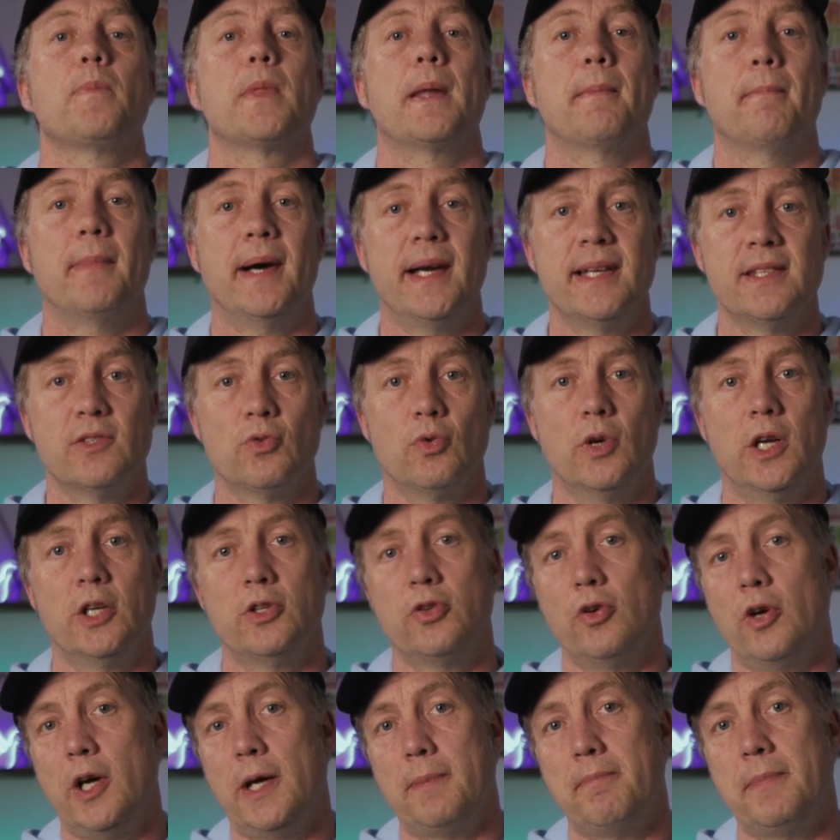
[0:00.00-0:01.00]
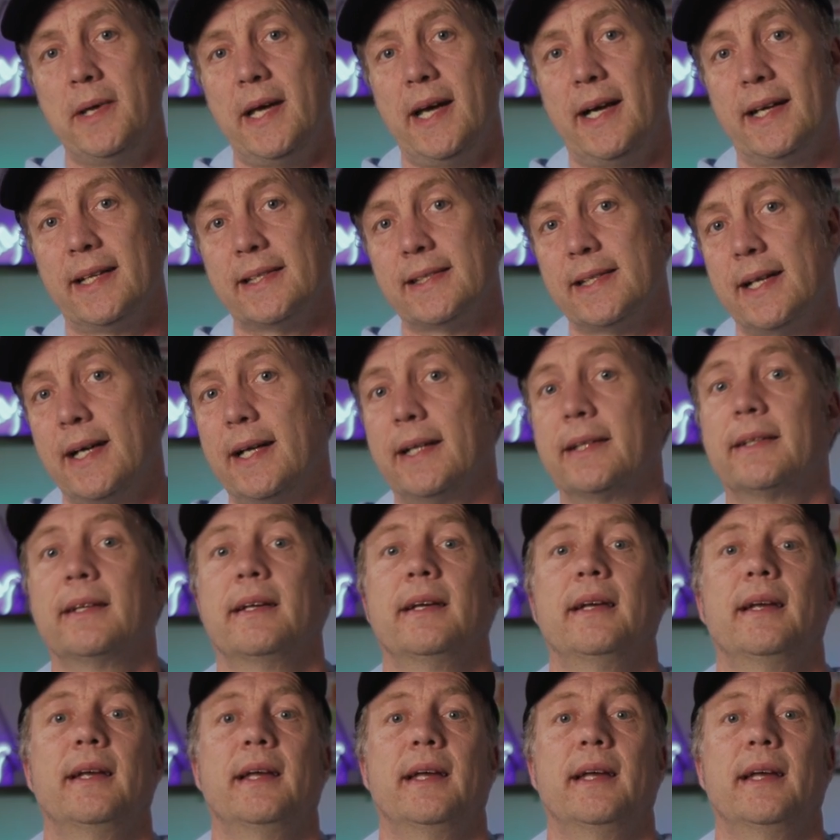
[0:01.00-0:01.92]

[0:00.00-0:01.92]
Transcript: Mein Solateur hat mir ja gesagt,